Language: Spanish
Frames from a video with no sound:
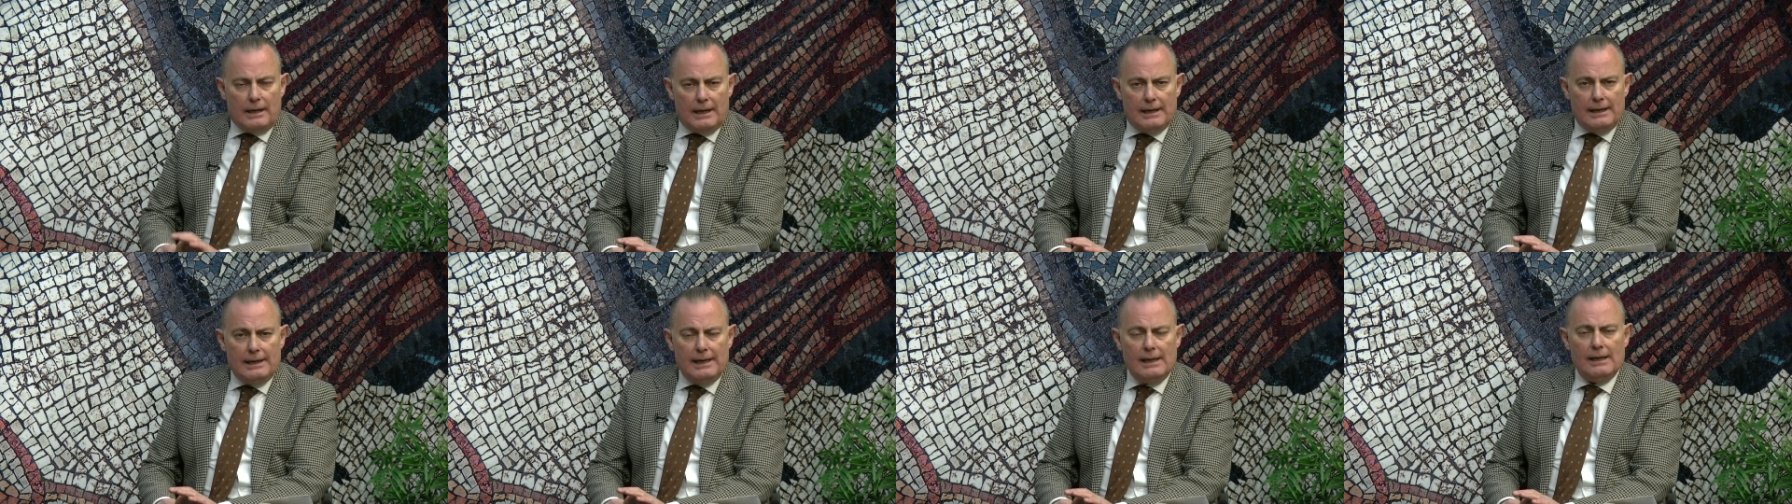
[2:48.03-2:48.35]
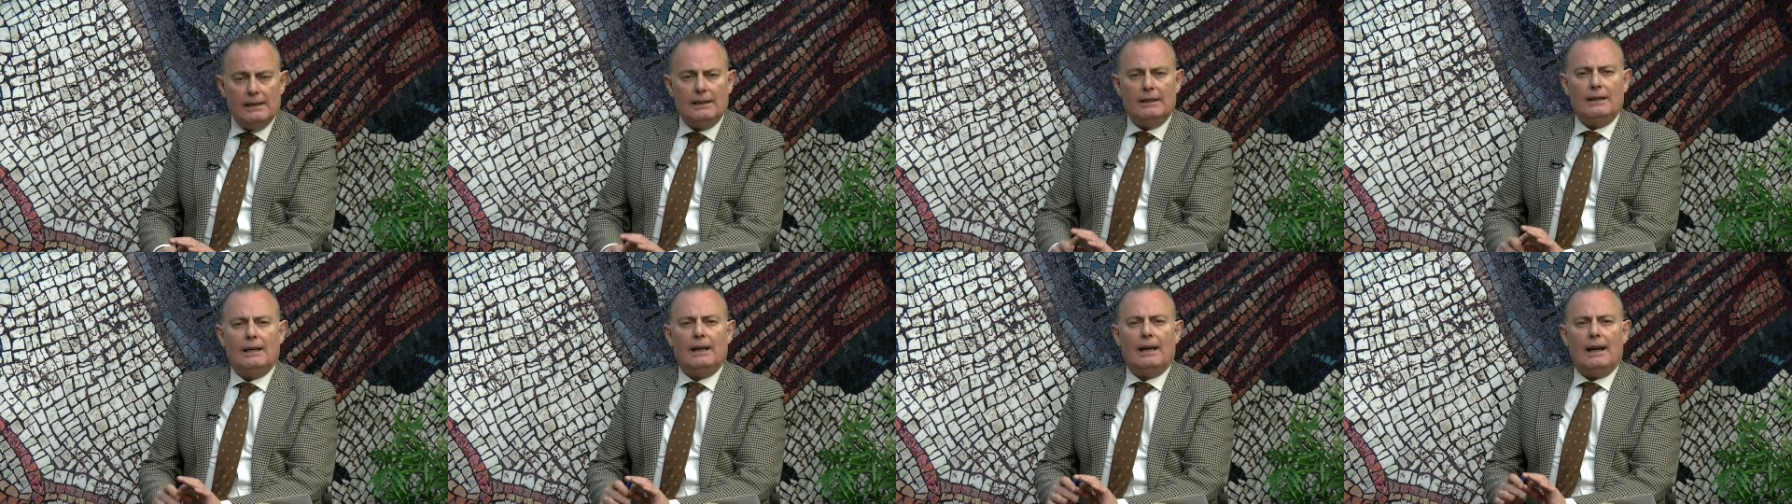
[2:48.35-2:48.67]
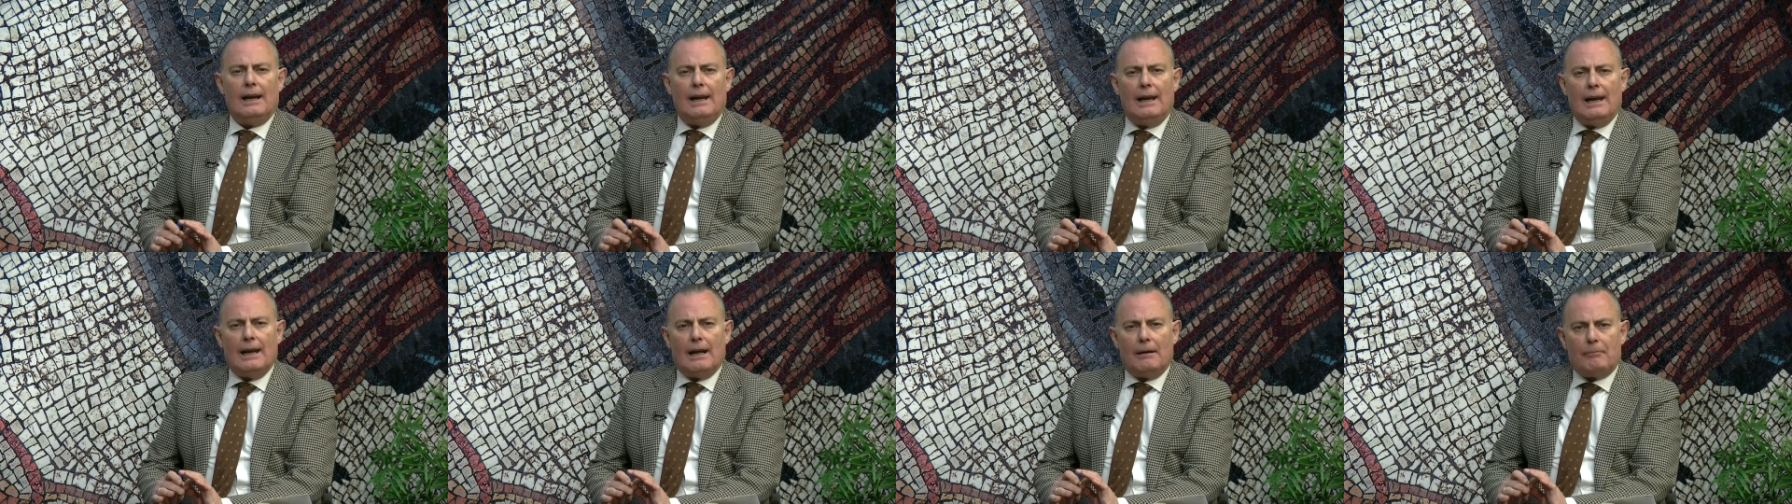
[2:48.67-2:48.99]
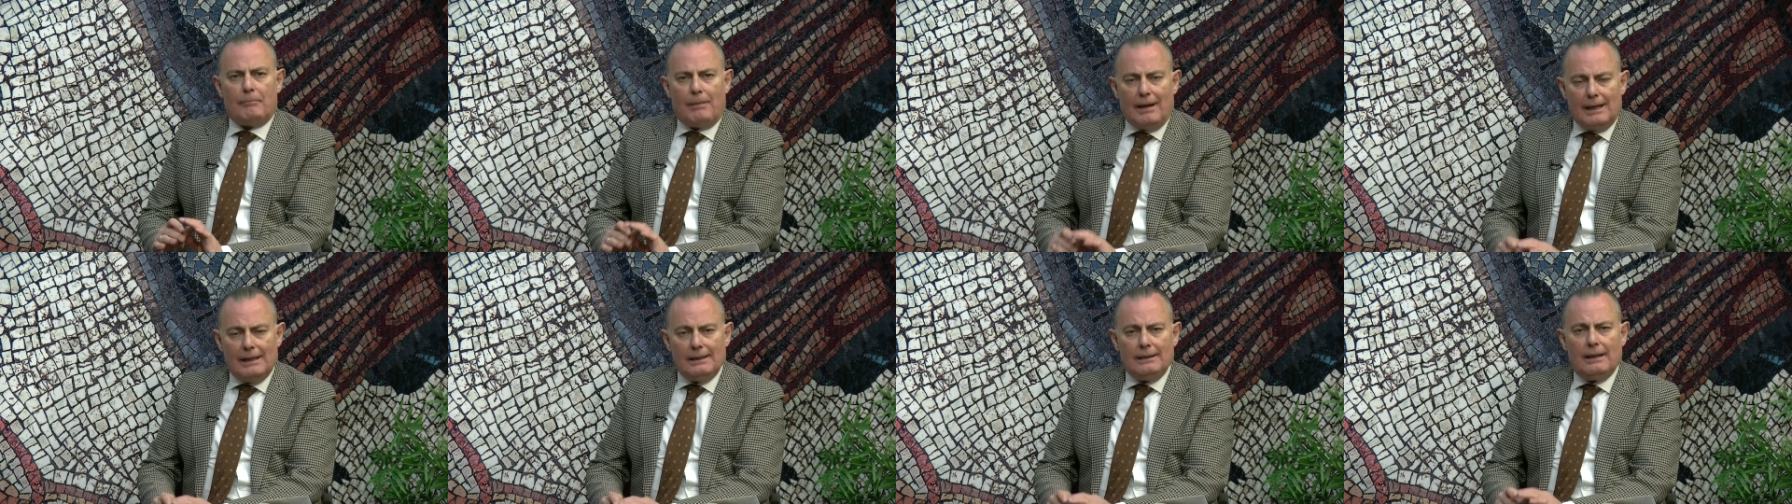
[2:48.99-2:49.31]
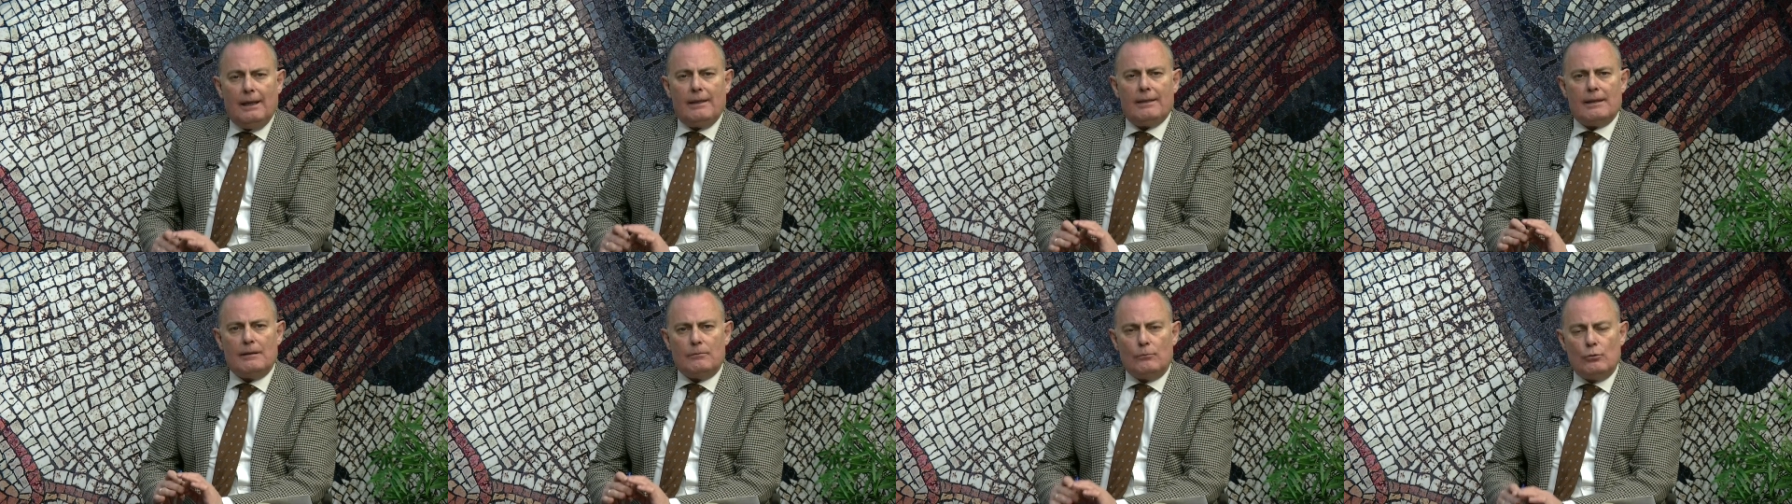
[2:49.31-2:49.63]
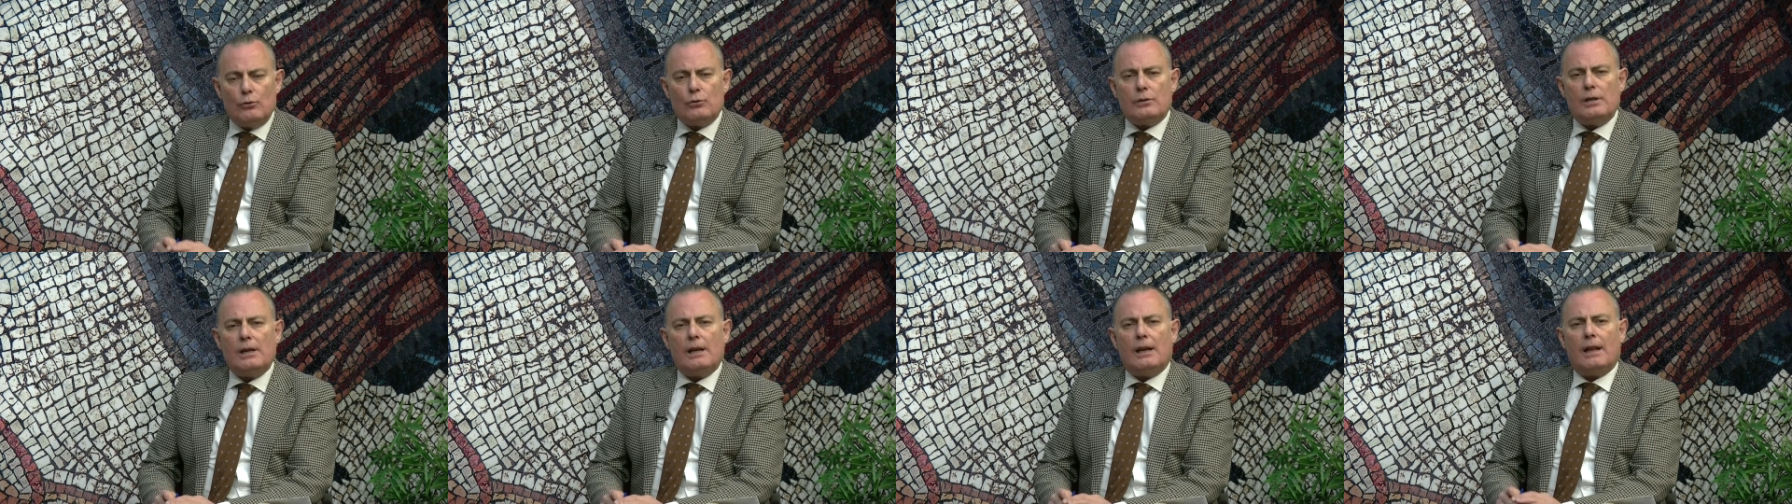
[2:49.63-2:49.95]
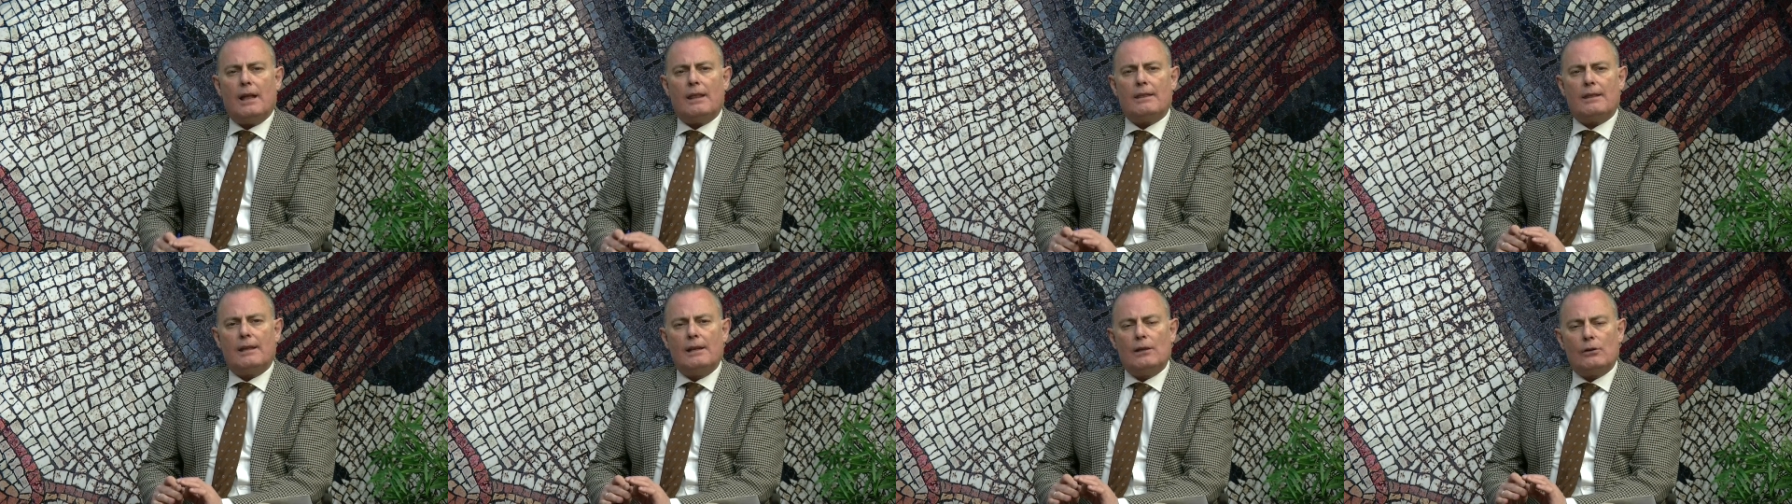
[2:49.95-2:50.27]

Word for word: Viene la banda de música